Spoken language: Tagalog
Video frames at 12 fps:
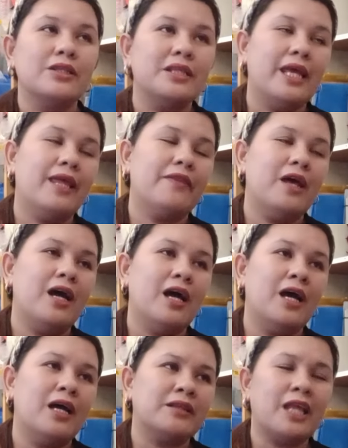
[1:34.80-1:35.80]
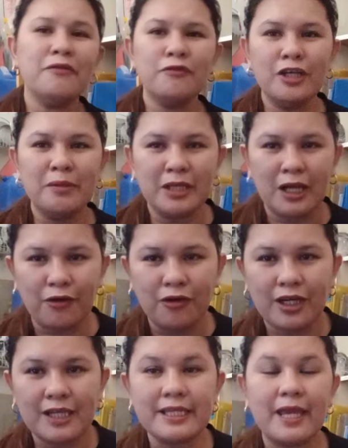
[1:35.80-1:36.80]
And uh, thankful naman ako
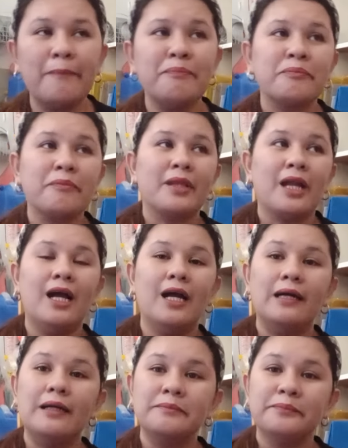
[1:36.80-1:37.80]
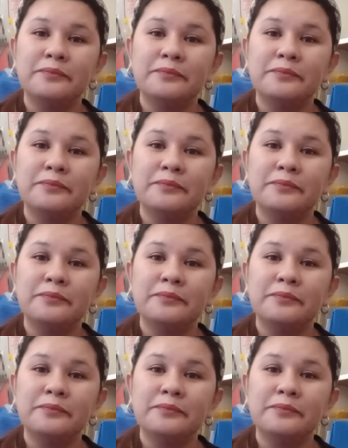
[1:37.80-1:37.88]
kasi uh,